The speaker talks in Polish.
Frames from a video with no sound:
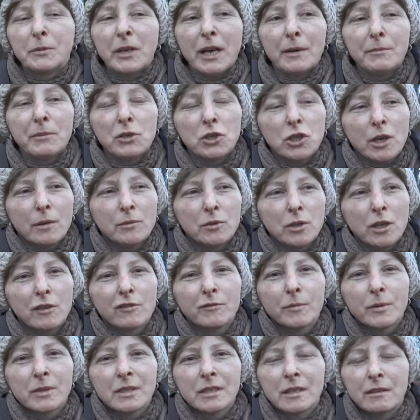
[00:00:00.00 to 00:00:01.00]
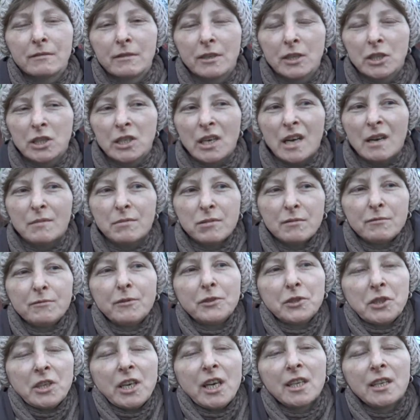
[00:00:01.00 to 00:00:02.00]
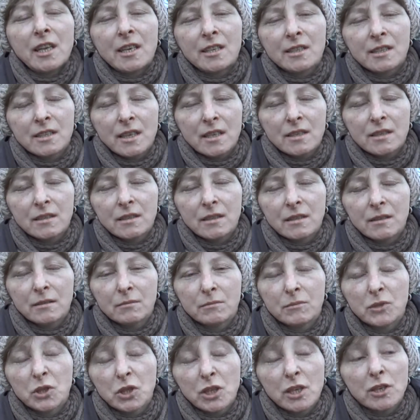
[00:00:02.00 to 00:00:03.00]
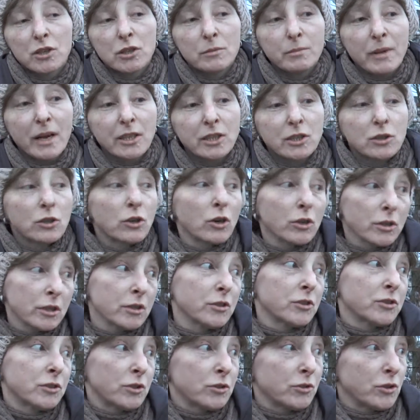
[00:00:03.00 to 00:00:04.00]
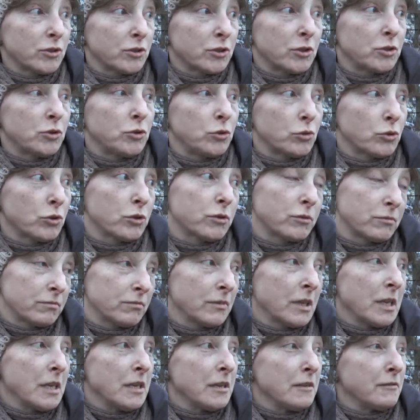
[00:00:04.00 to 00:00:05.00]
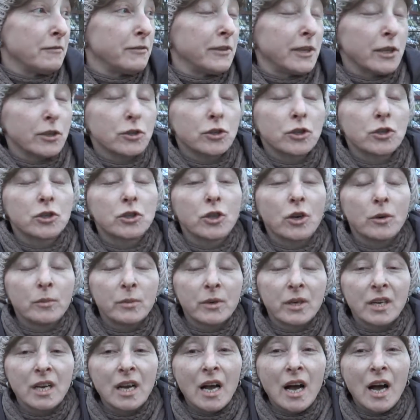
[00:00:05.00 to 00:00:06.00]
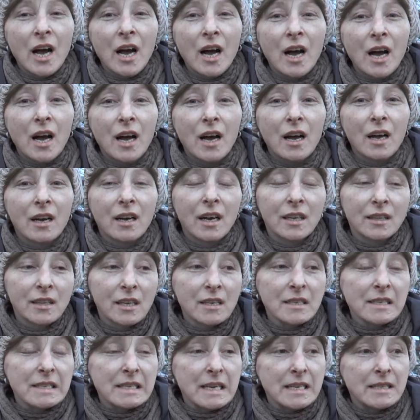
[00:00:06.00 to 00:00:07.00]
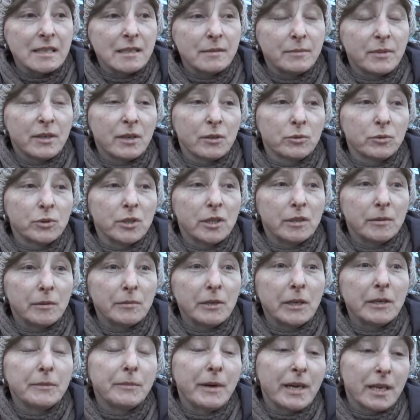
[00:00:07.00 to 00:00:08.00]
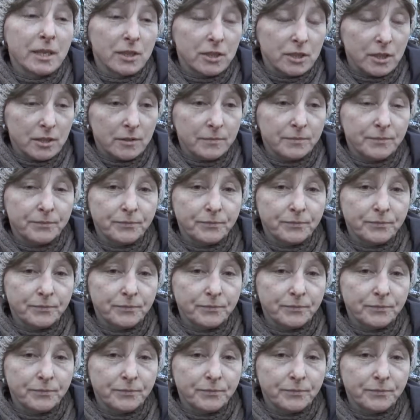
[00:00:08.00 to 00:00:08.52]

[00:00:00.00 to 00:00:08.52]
Ja mieszkam na przykład w Bosewie, chciałabym właśnie kanalizację. Myślę, że bardziej drogi to są dosyć już większość dobrych, a kanalizacji brakuje nam najbardziej.